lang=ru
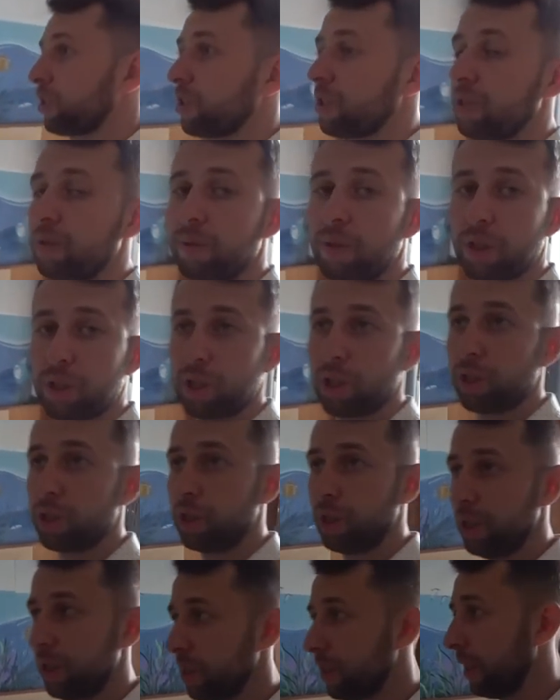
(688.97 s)
же свежее,
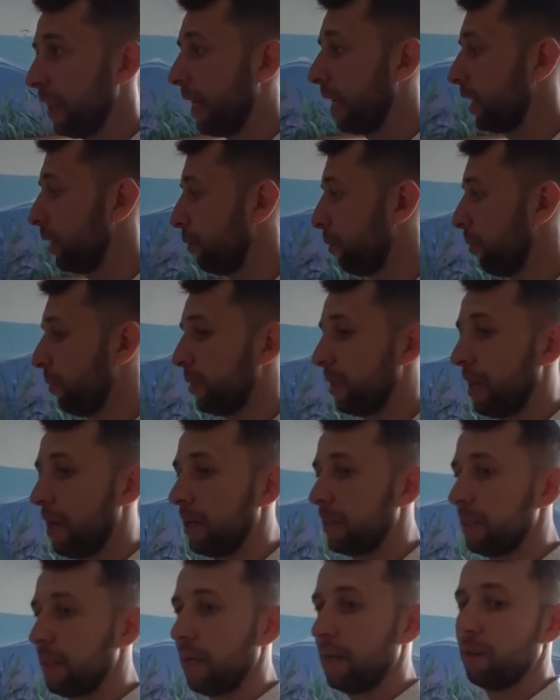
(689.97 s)
чистое, как и напоминаю,
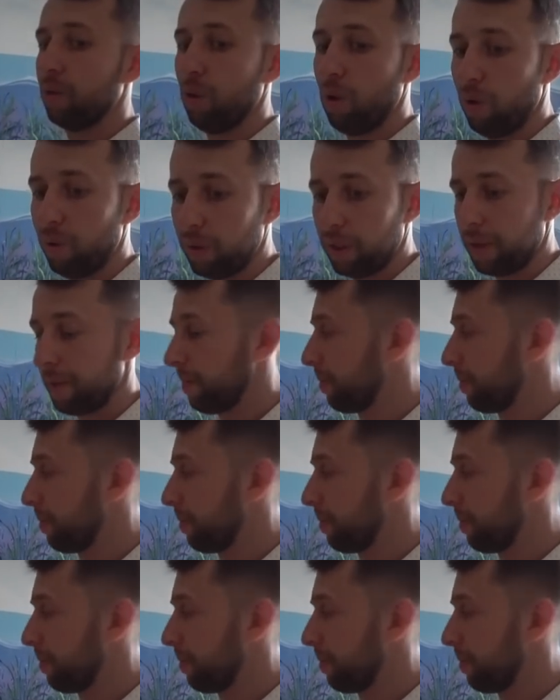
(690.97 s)
отель новый.